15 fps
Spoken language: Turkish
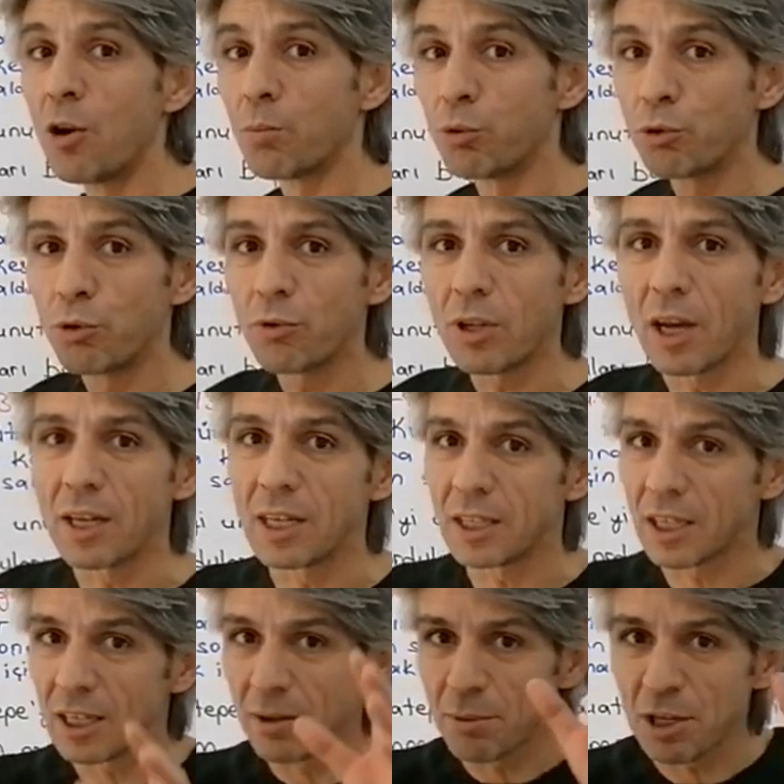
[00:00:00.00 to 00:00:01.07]
bununla
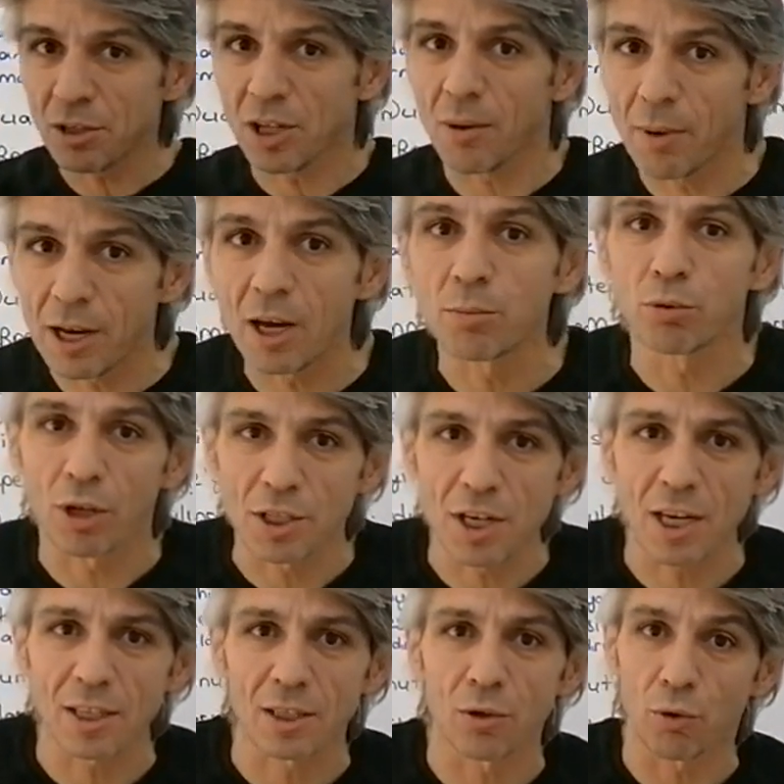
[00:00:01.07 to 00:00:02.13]
ilgili bir tabela
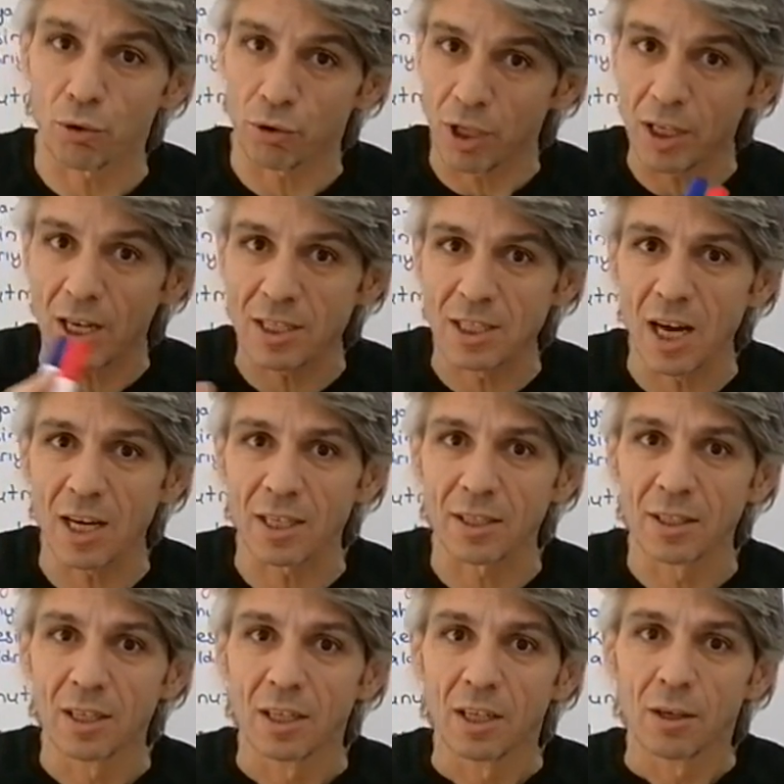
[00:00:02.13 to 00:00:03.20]
bulacaktır. Orada yazar.
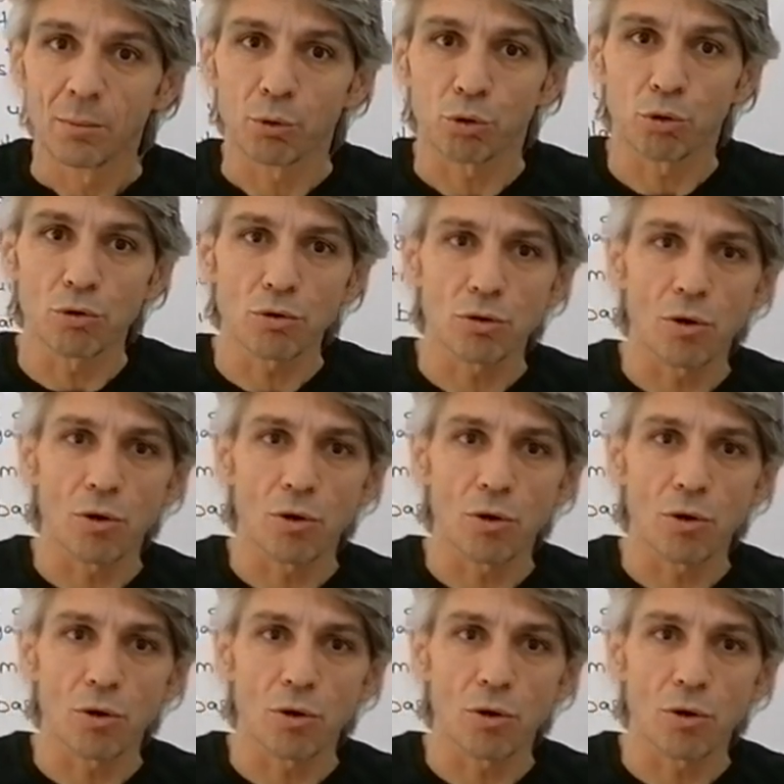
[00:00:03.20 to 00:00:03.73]
Bütün